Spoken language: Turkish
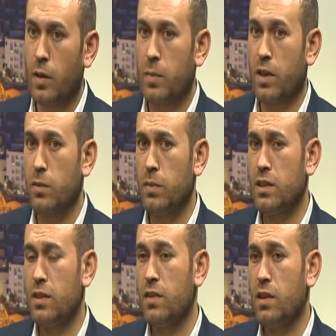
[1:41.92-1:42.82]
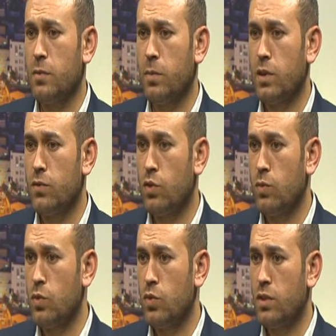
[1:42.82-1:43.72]
Peygamber Sevdalar
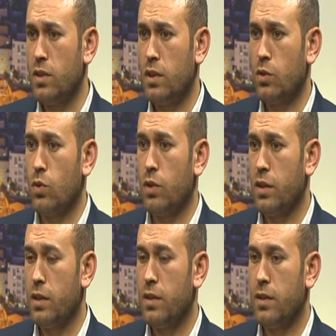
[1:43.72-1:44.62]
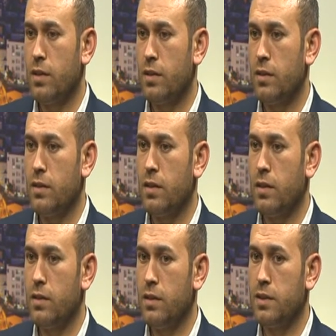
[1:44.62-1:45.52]
platformu ilk olarak
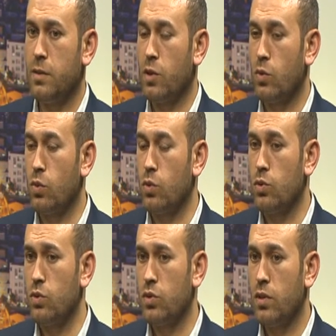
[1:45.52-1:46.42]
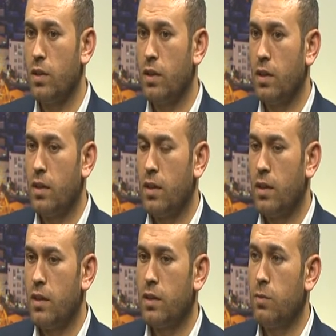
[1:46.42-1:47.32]
hani ne zaman kuruldu?
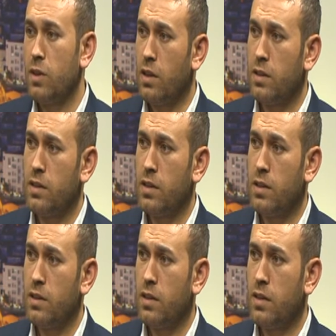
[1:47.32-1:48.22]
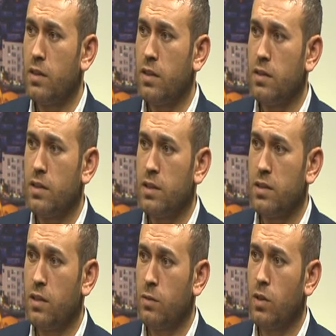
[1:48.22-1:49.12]
2006 yılında
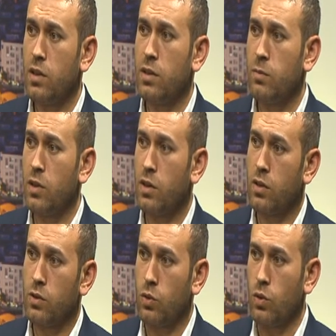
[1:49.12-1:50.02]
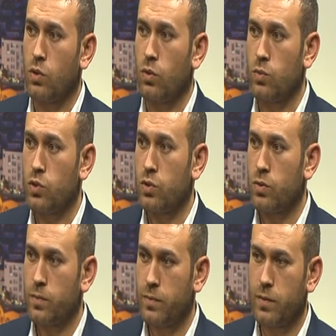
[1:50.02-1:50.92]
hatırlarsanız Danimarka'da bir karikatür olayı olmuştu. Evet.
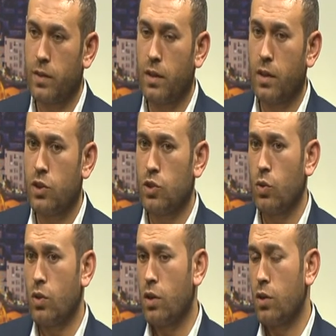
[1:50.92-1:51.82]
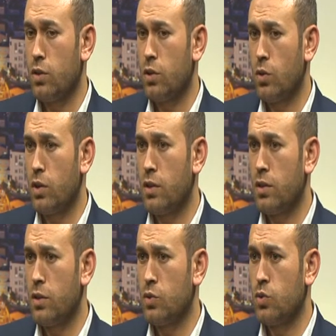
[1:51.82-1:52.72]
İşte o karikatür
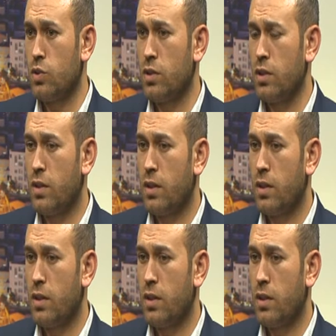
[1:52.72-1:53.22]
olayından sonra